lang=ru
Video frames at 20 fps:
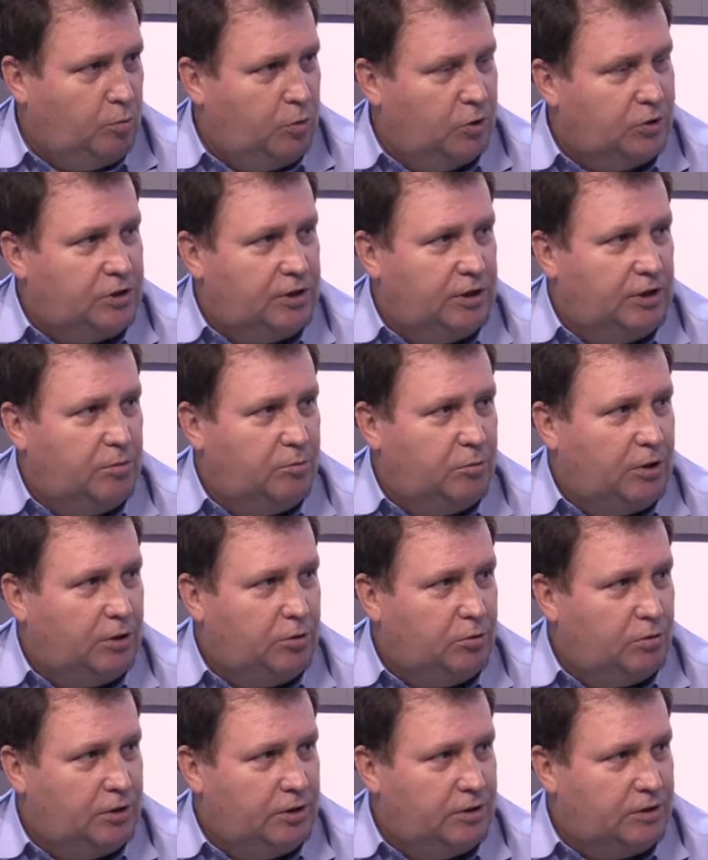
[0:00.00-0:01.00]
По ценам,
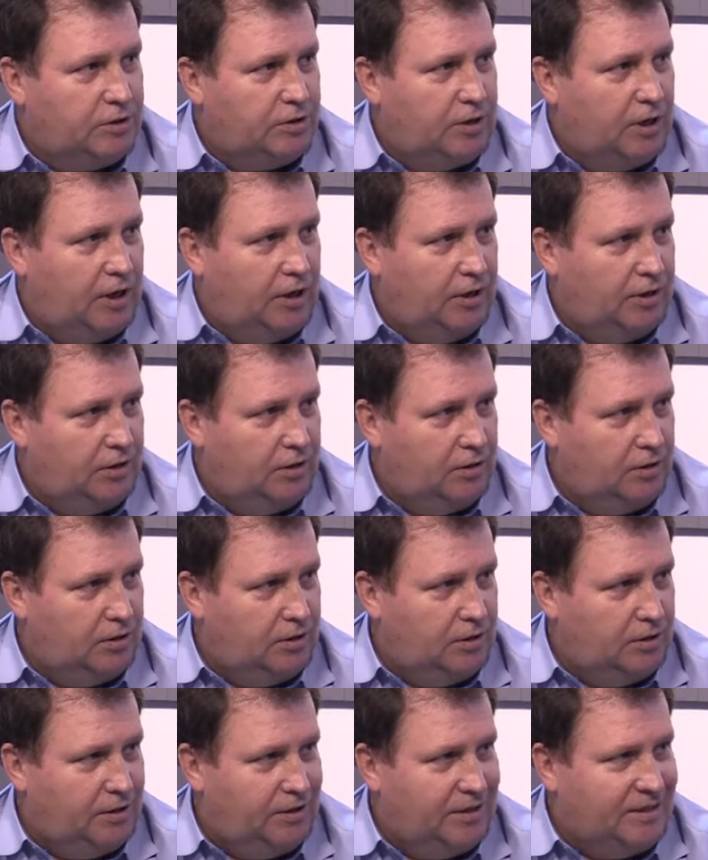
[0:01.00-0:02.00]
которые стали
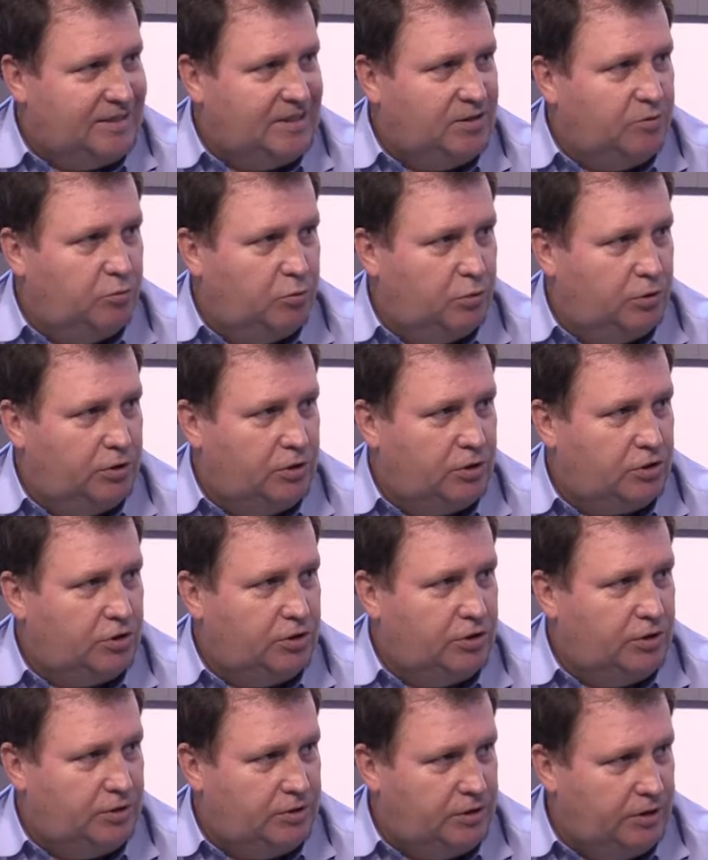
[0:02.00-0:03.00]
на
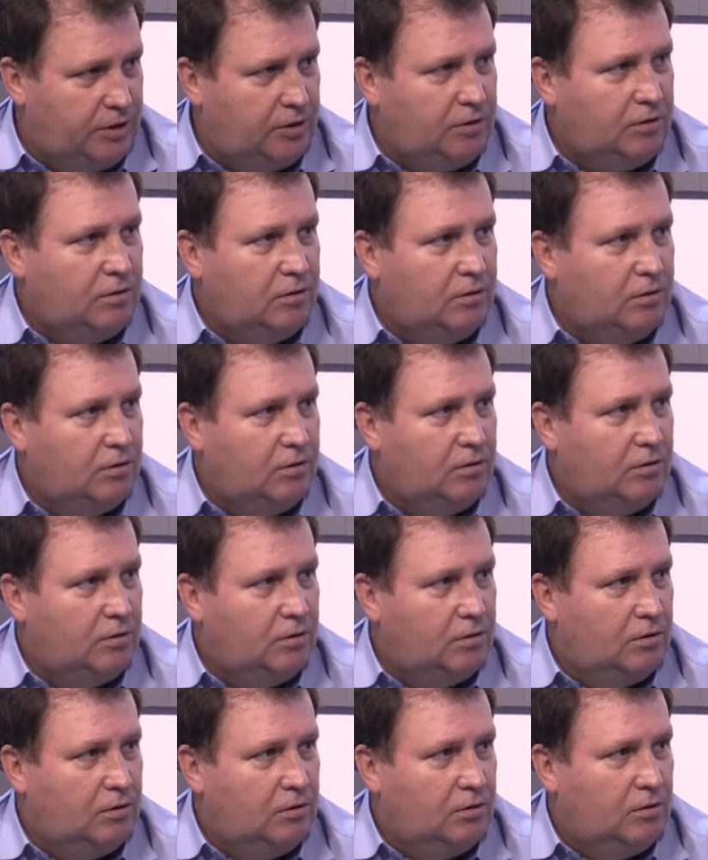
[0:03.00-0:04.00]
сегодняшний день,
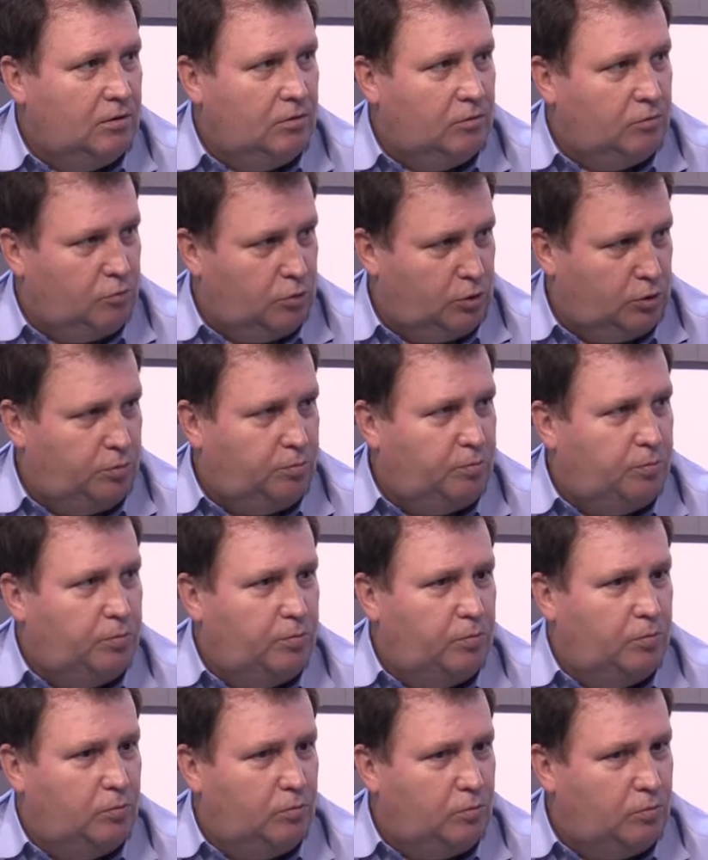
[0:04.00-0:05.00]
вот
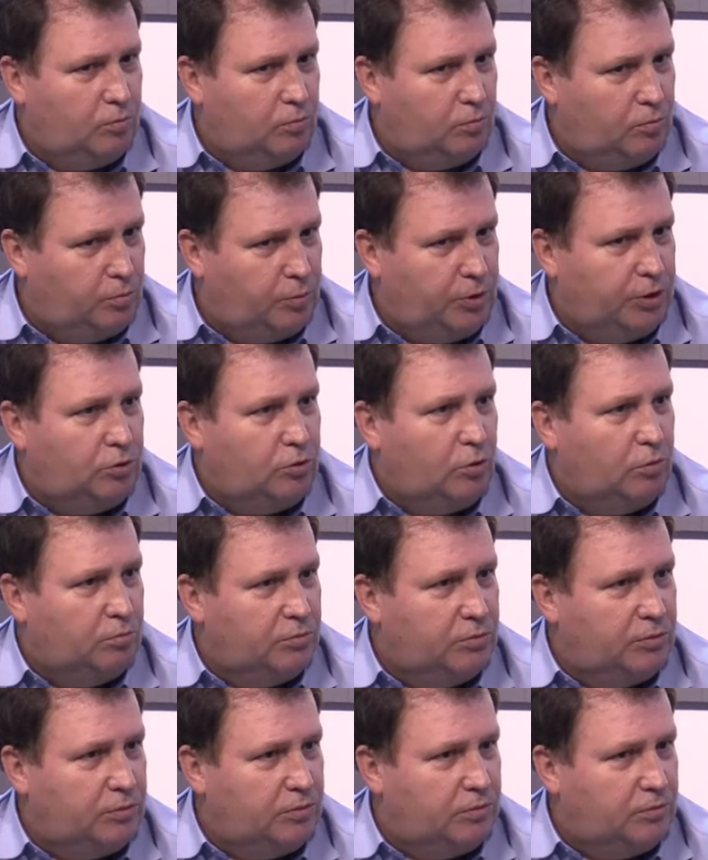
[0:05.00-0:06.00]
при
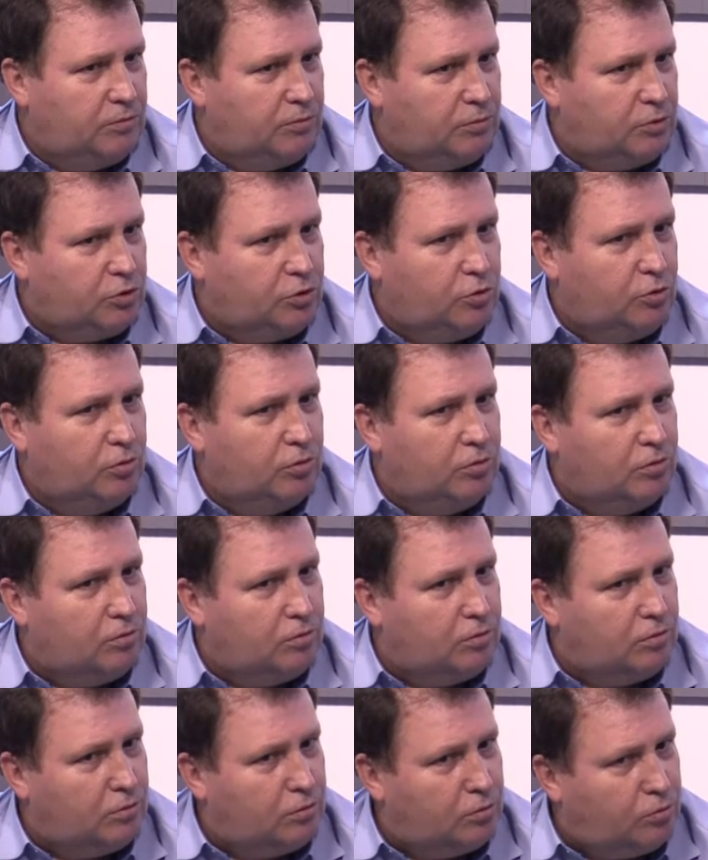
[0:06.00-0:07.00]
том,
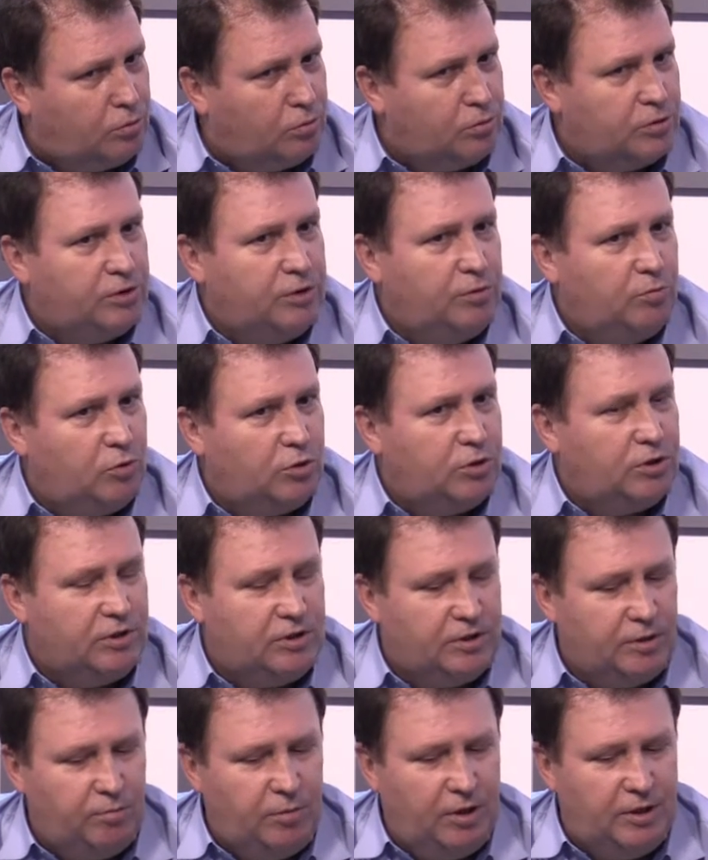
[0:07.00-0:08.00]
что курс немножко
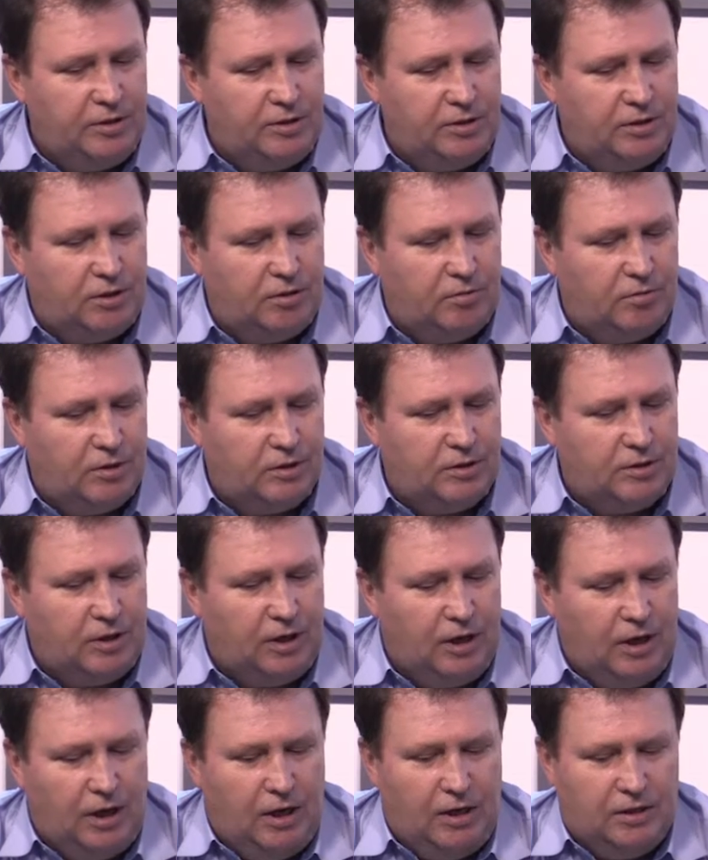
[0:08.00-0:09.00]

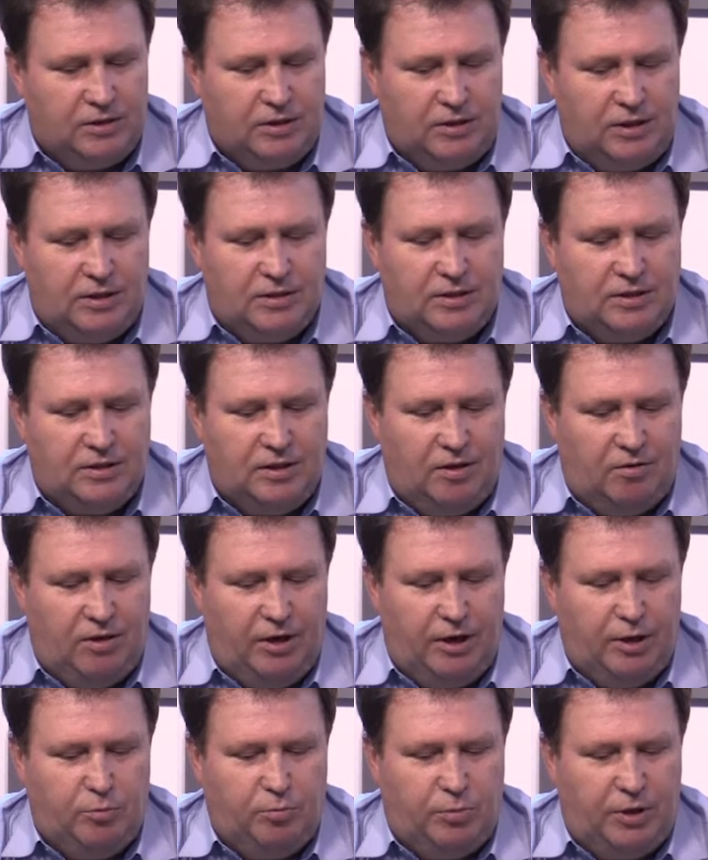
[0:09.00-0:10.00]
стабилизировался, цена
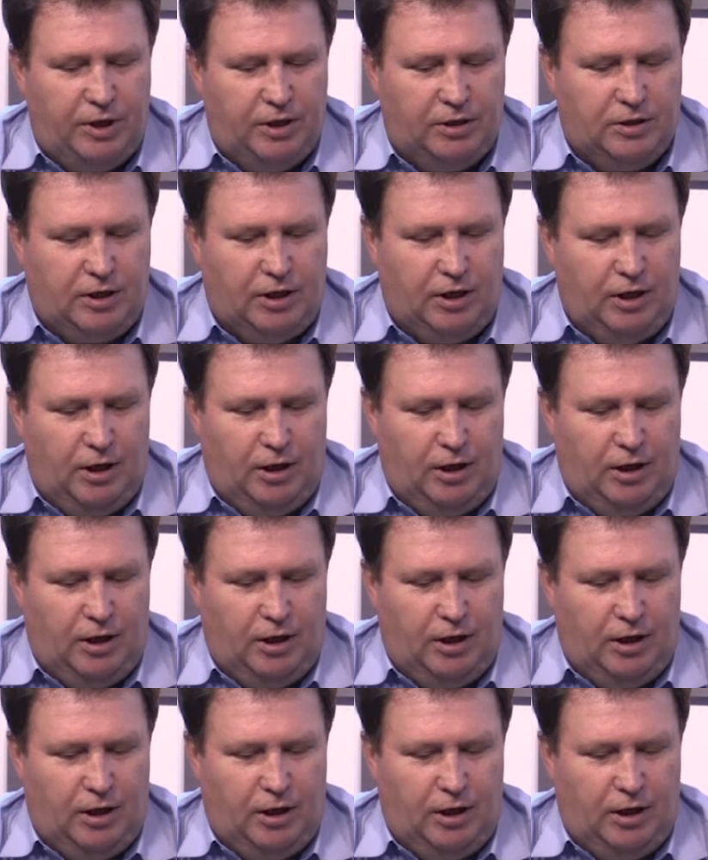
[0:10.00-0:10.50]
составляет порядка